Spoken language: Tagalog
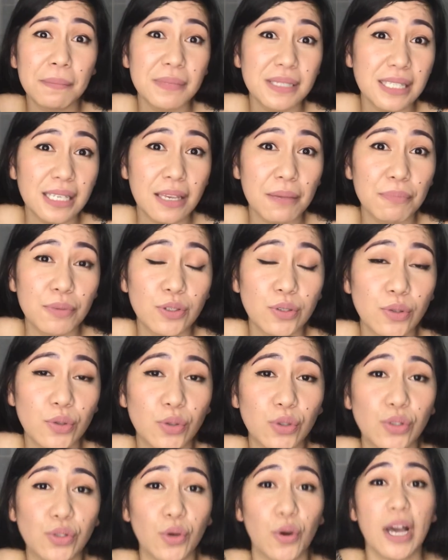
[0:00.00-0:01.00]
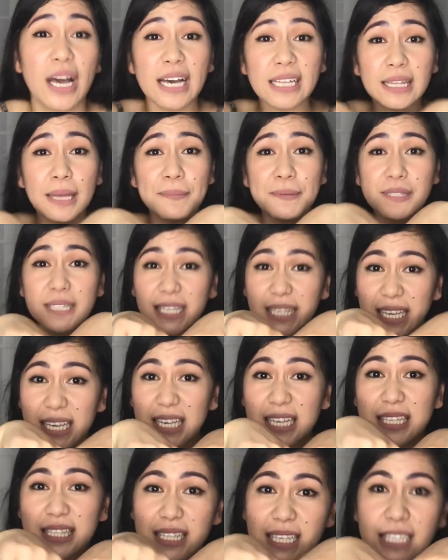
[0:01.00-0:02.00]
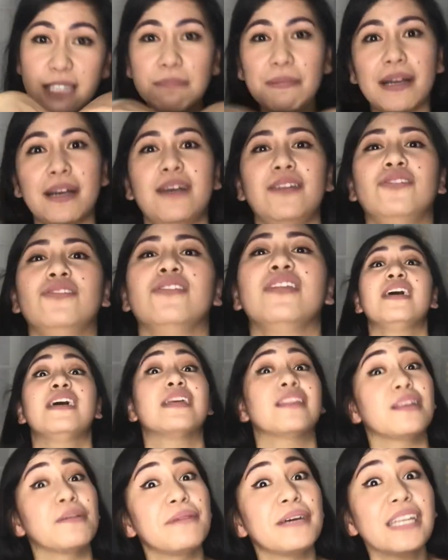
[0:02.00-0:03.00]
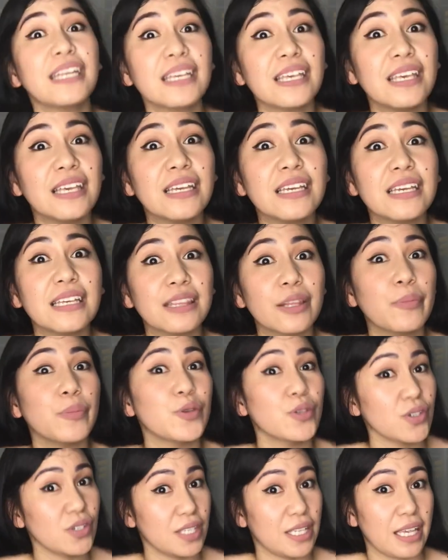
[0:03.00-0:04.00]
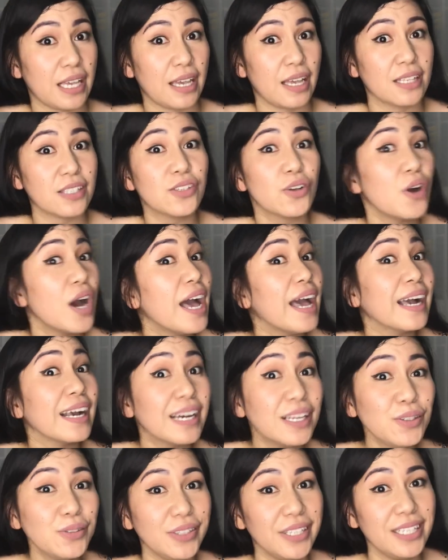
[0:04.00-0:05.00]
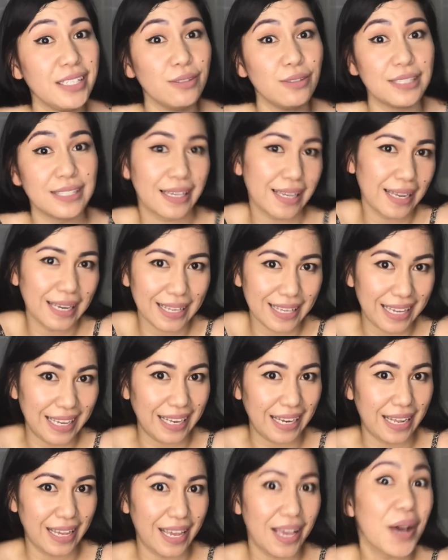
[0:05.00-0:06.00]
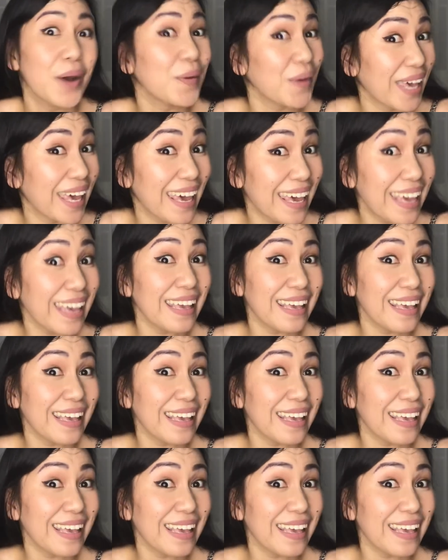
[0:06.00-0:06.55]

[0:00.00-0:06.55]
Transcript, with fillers: masikip yung suot nyo, tapos nagkikis-kis pa ganun. Di ba nangingitim yung singit? So, ganun din yung sa kilikili. Okay?